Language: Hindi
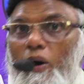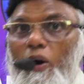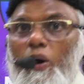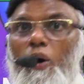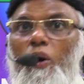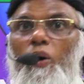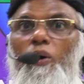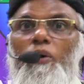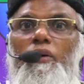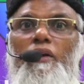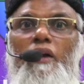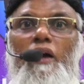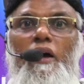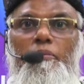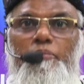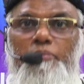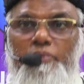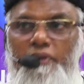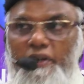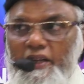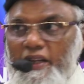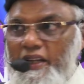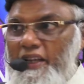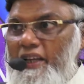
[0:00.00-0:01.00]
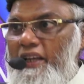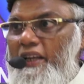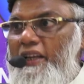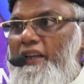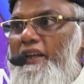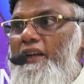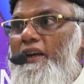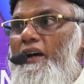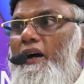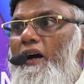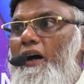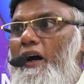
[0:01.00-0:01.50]
और अपने
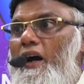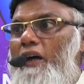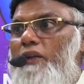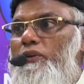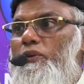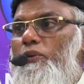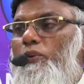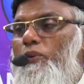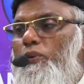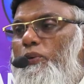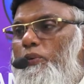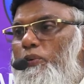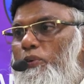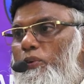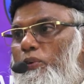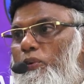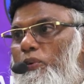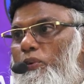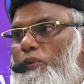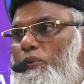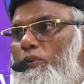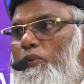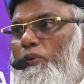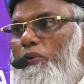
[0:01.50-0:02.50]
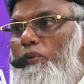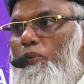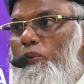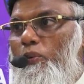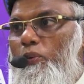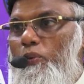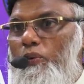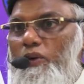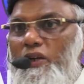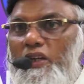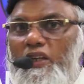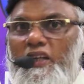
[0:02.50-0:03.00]
हाथों को
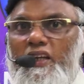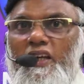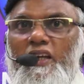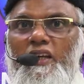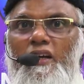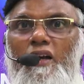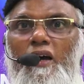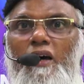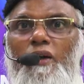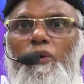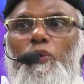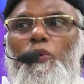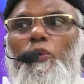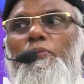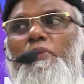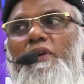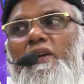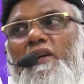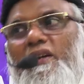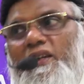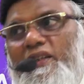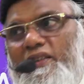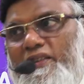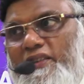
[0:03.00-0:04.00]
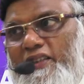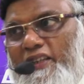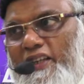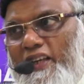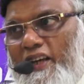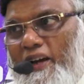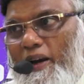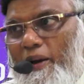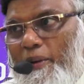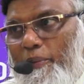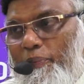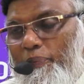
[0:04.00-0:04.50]
उनके रानों पर रख
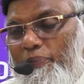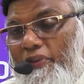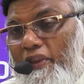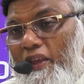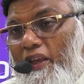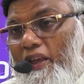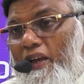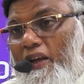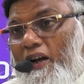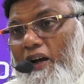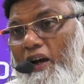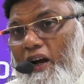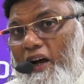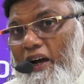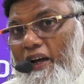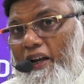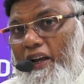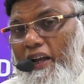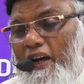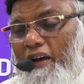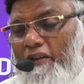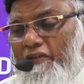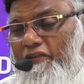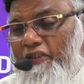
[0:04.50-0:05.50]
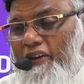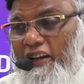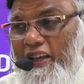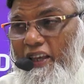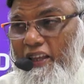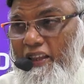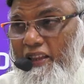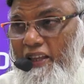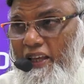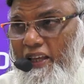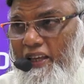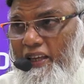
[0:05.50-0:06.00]
दिया अला
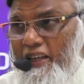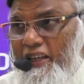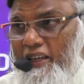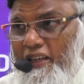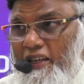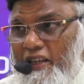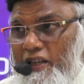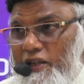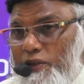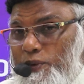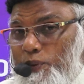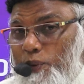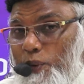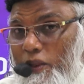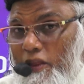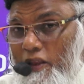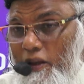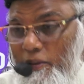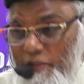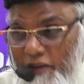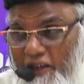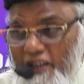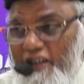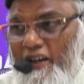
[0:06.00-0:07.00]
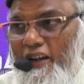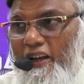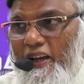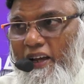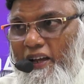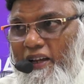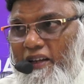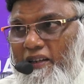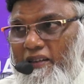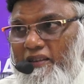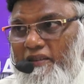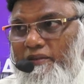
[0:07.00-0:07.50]
फ़ीदई की जो ज़मीर
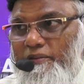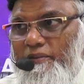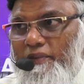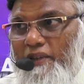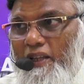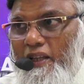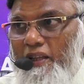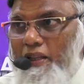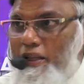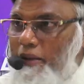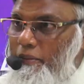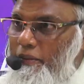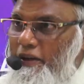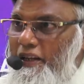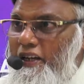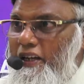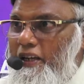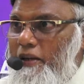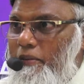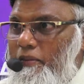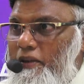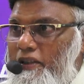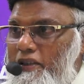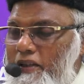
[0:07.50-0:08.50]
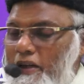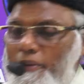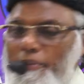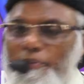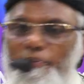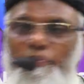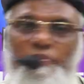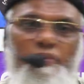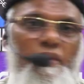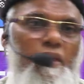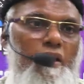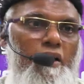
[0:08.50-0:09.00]
है ज़मीर के
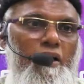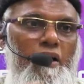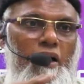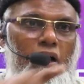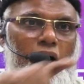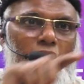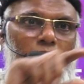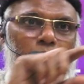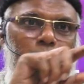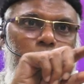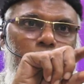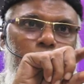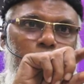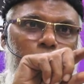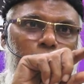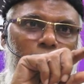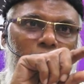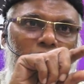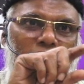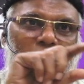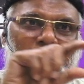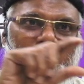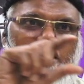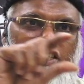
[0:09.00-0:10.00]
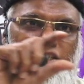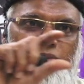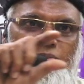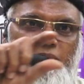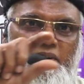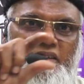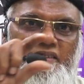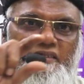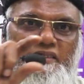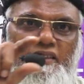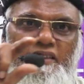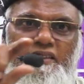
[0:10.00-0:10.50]
मतलब आप पूरा इंग्लिश
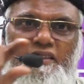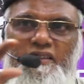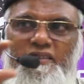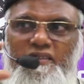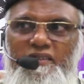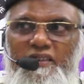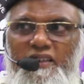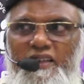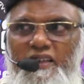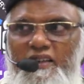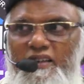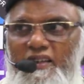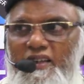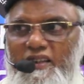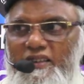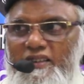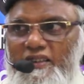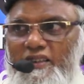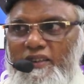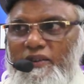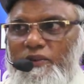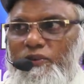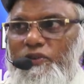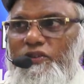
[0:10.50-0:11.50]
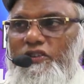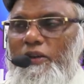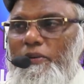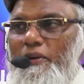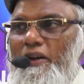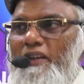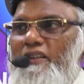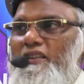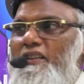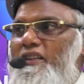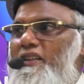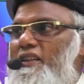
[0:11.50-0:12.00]
में एक सेंटेंस जिक्र कर दें उसके
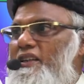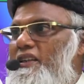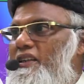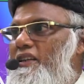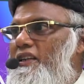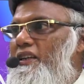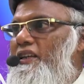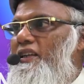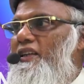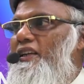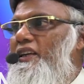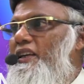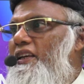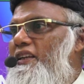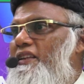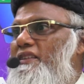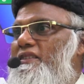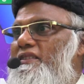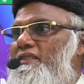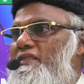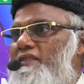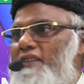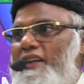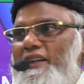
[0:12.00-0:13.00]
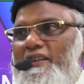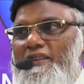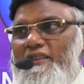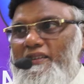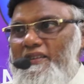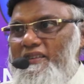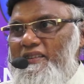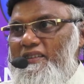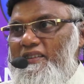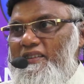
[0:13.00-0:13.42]
बाद ही सेट